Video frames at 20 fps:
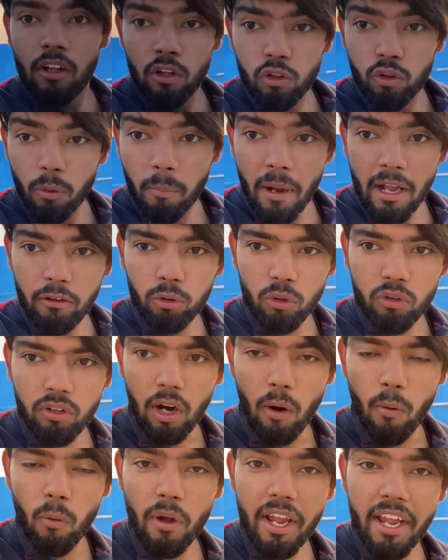तो मैं सोच
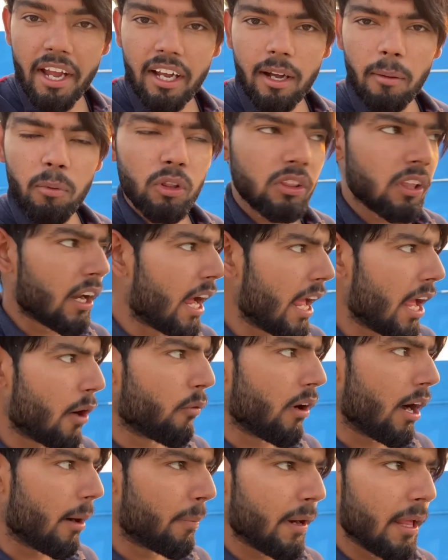रहा हूँ एक कबूतर आया
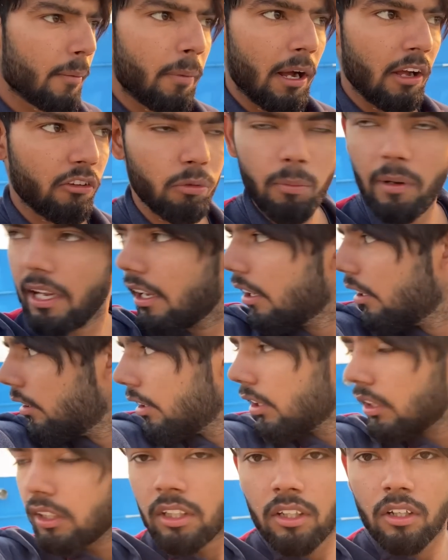हुआ है अपने पास में
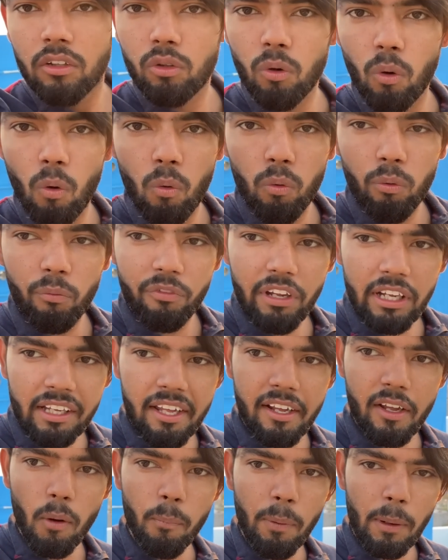तो
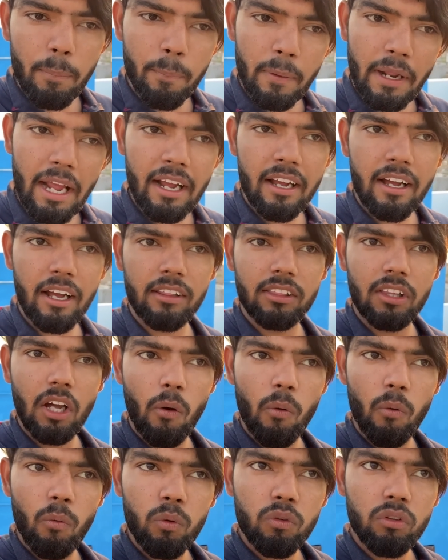विक्की के ऊपर प्रैंक करता
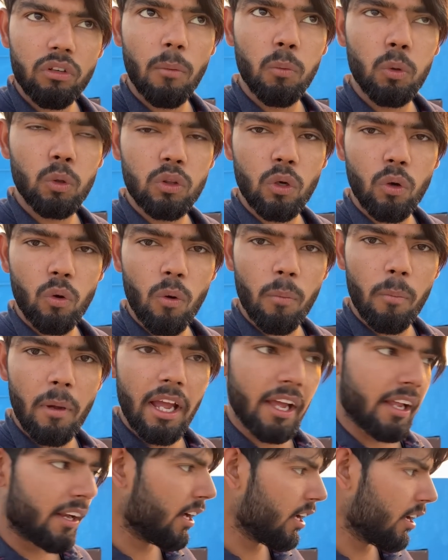हूँ उस कबूतर को मैं
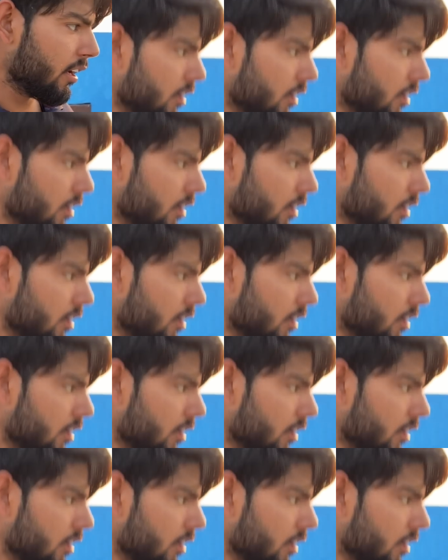है ना